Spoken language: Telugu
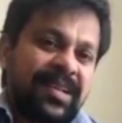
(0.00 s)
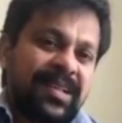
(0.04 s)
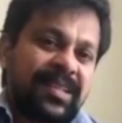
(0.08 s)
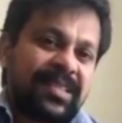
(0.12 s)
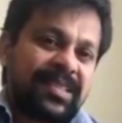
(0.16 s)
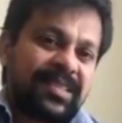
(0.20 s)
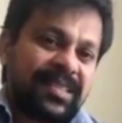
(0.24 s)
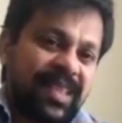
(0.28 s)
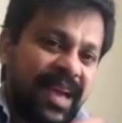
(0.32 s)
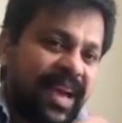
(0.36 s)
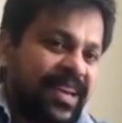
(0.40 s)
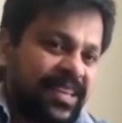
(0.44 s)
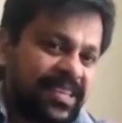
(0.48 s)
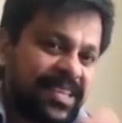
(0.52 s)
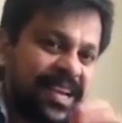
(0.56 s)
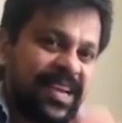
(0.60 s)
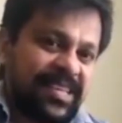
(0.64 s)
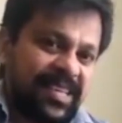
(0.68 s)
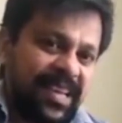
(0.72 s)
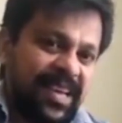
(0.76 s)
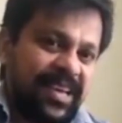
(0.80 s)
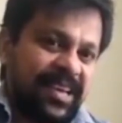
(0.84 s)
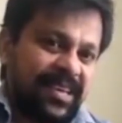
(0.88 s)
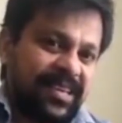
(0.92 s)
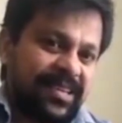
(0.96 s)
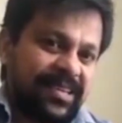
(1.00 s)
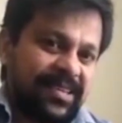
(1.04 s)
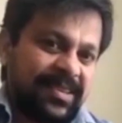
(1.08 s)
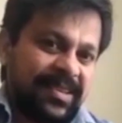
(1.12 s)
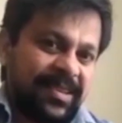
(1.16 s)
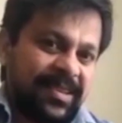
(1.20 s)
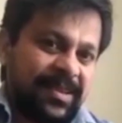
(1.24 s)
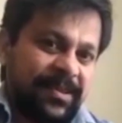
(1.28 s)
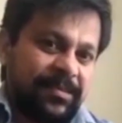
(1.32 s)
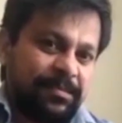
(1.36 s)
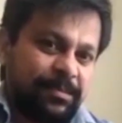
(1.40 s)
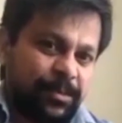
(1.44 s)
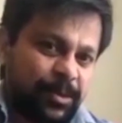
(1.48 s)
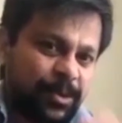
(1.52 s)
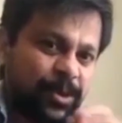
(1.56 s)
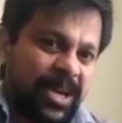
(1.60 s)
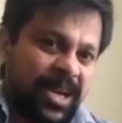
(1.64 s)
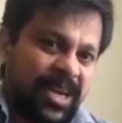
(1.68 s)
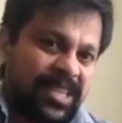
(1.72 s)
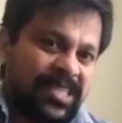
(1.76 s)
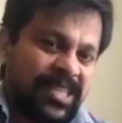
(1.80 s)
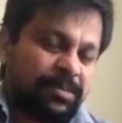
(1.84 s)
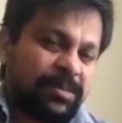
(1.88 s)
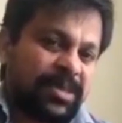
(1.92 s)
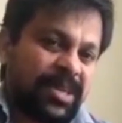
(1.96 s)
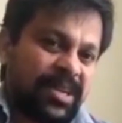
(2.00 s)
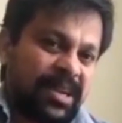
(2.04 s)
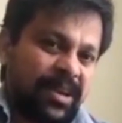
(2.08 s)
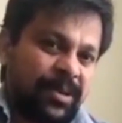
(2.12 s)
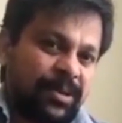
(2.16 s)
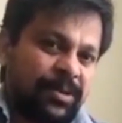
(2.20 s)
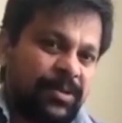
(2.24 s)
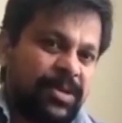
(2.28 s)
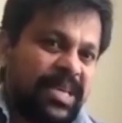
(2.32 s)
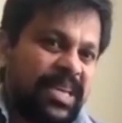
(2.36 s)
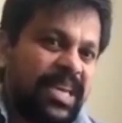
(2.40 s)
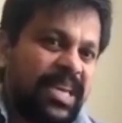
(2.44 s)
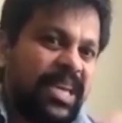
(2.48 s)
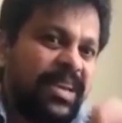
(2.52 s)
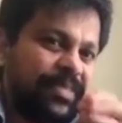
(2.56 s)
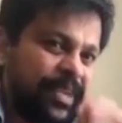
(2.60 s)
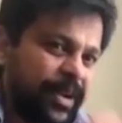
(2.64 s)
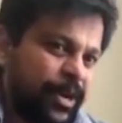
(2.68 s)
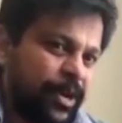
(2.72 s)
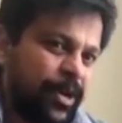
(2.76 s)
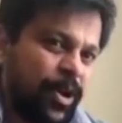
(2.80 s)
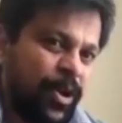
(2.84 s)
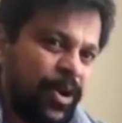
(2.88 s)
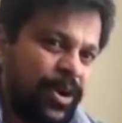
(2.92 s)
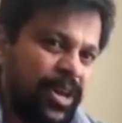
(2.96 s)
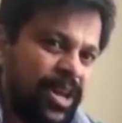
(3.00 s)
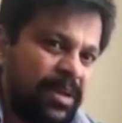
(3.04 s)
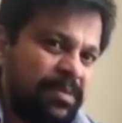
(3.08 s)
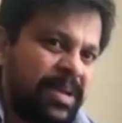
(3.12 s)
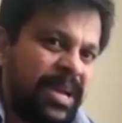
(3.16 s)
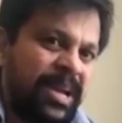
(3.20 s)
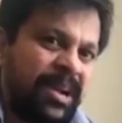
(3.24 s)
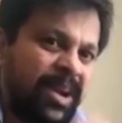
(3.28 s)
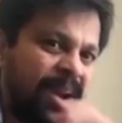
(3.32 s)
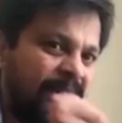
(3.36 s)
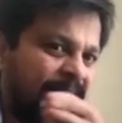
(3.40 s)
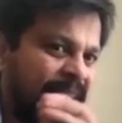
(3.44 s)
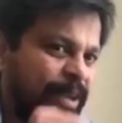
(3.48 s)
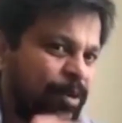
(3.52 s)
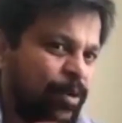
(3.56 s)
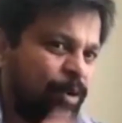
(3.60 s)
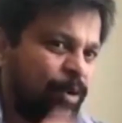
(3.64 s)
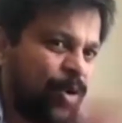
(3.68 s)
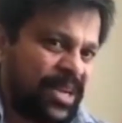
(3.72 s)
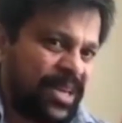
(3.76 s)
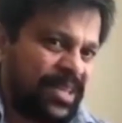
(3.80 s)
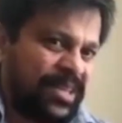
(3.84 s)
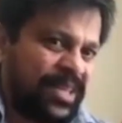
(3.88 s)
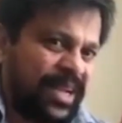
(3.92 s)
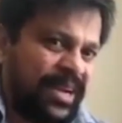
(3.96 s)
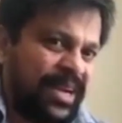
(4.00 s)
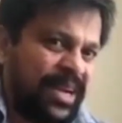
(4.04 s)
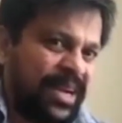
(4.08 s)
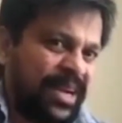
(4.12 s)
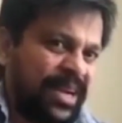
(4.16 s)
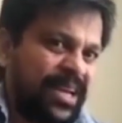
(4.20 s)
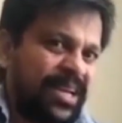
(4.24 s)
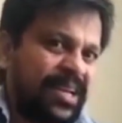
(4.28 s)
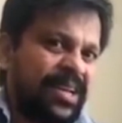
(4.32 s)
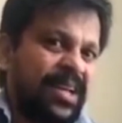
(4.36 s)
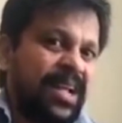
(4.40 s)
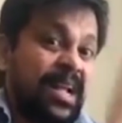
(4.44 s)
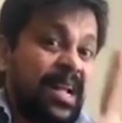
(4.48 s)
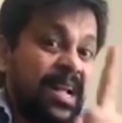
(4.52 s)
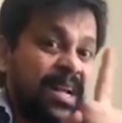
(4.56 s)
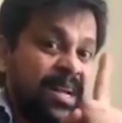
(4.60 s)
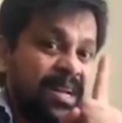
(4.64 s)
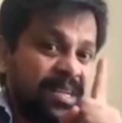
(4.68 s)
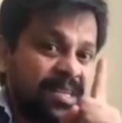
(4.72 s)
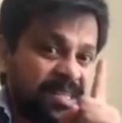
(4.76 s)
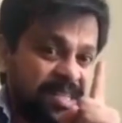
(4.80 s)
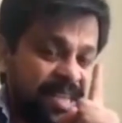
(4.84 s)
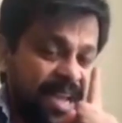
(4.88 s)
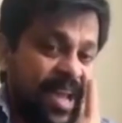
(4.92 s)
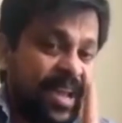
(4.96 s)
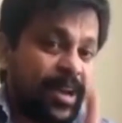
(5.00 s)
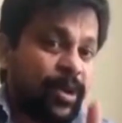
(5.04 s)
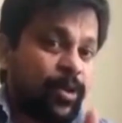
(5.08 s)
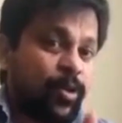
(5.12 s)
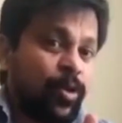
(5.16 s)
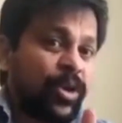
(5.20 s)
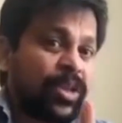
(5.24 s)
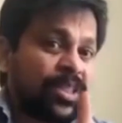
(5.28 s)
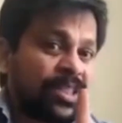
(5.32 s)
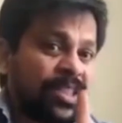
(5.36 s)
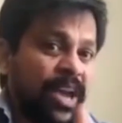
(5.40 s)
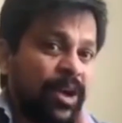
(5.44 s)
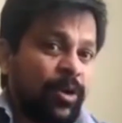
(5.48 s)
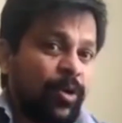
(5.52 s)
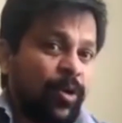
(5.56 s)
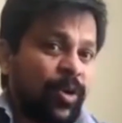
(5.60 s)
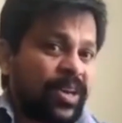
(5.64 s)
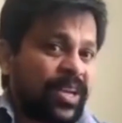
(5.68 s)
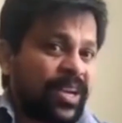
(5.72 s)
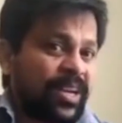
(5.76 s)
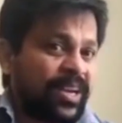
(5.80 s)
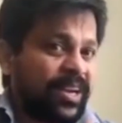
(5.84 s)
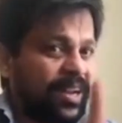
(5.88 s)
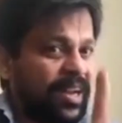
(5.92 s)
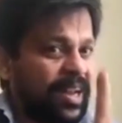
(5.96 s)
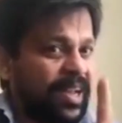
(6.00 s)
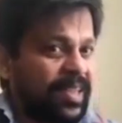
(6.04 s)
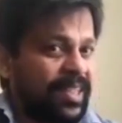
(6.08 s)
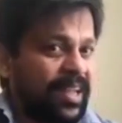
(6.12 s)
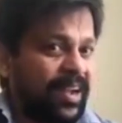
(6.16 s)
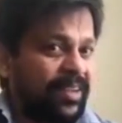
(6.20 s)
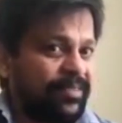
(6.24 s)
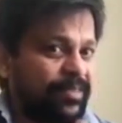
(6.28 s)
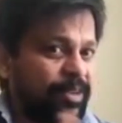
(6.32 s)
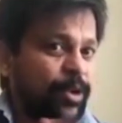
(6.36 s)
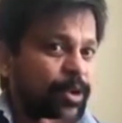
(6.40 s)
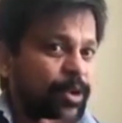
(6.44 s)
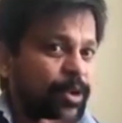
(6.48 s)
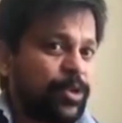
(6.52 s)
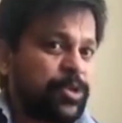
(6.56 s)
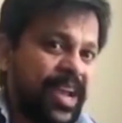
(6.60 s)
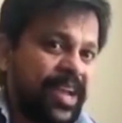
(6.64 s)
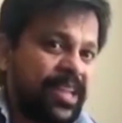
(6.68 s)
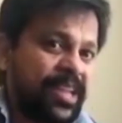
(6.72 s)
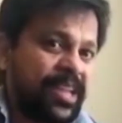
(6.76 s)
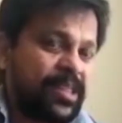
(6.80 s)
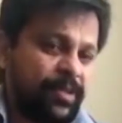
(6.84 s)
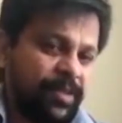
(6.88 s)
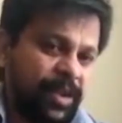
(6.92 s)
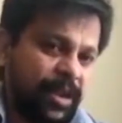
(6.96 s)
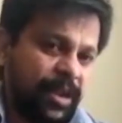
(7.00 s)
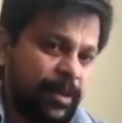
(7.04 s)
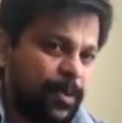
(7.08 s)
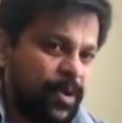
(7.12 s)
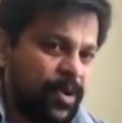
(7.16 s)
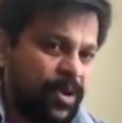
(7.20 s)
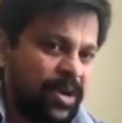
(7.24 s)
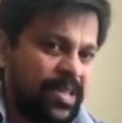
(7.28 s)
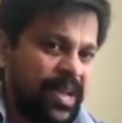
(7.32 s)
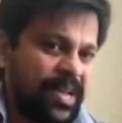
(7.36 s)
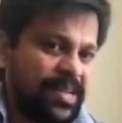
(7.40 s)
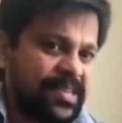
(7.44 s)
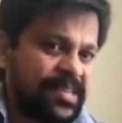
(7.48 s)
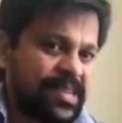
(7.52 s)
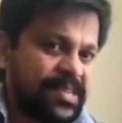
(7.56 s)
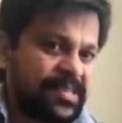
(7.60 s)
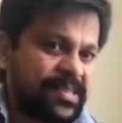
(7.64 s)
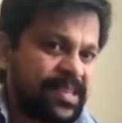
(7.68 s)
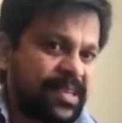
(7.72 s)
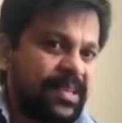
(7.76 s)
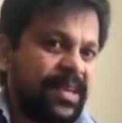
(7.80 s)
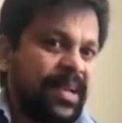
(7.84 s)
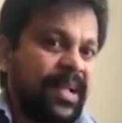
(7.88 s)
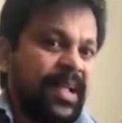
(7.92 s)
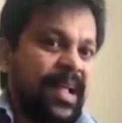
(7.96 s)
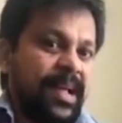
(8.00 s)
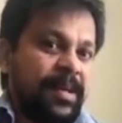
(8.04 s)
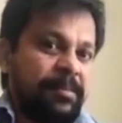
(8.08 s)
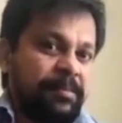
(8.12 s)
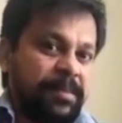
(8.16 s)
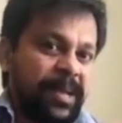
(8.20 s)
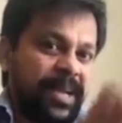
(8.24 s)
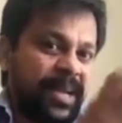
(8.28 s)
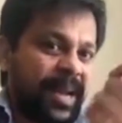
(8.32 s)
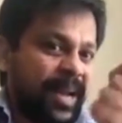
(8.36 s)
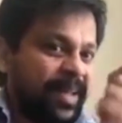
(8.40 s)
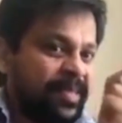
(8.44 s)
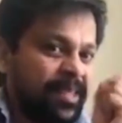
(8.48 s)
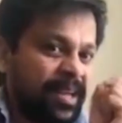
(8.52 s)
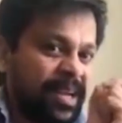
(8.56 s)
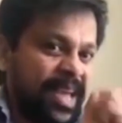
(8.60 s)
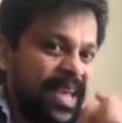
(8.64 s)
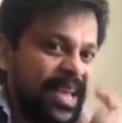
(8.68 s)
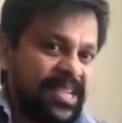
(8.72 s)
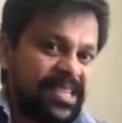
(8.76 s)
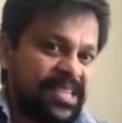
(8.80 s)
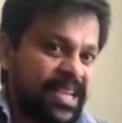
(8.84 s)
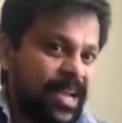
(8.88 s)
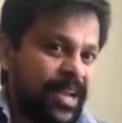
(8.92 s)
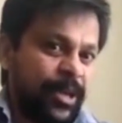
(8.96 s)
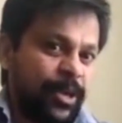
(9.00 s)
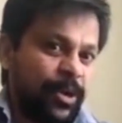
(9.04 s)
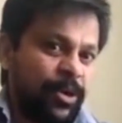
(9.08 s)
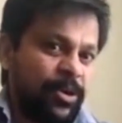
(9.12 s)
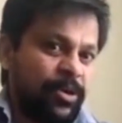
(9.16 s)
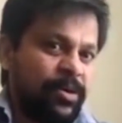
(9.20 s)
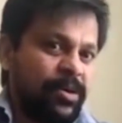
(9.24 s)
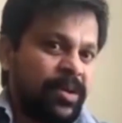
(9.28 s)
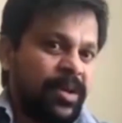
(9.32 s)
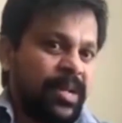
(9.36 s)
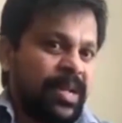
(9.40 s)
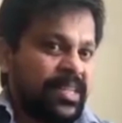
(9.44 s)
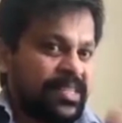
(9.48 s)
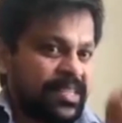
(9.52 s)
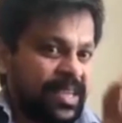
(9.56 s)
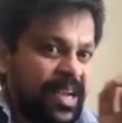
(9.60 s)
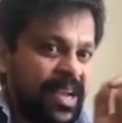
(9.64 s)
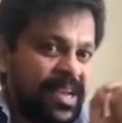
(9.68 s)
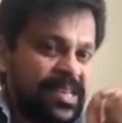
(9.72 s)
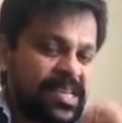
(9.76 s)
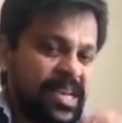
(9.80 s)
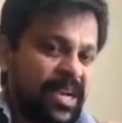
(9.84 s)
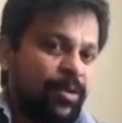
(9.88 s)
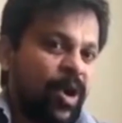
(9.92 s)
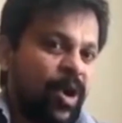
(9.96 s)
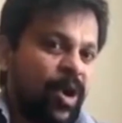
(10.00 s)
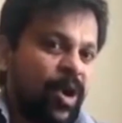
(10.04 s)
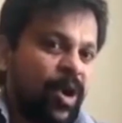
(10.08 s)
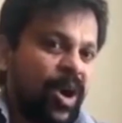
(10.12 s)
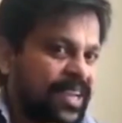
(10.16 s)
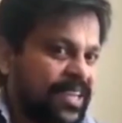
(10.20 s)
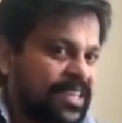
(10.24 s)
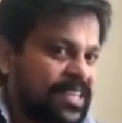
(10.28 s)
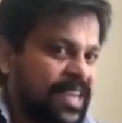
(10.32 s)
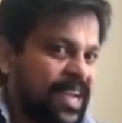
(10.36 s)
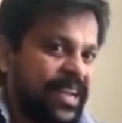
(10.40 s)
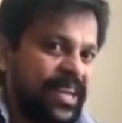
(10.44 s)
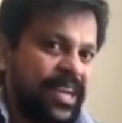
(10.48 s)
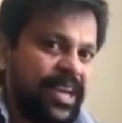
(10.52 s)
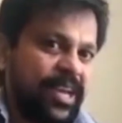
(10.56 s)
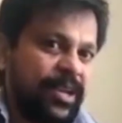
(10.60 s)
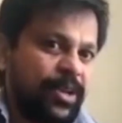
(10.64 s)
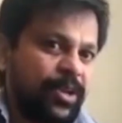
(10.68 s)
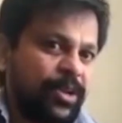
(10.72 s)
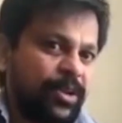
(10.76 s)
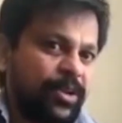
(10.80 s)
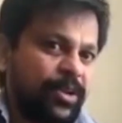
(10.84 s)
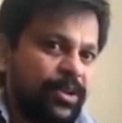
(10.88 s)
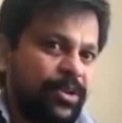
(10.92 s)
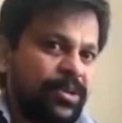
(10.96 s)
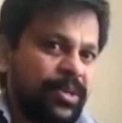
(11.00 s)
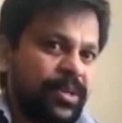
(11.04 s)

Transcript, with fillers: దయచేసి ముందుగా చెప్తున్నాను ఈ వీడియోని మీరు లైక్ కొట్టద్దండి షేర్ కొడితే కొట్టండి లేదా వ్యూ చేయొద్దు వెళ్ళిపోండి దయచేసి మీరందరూ ఏం చేయరు చేసే వాళ్ళని చేయనీరు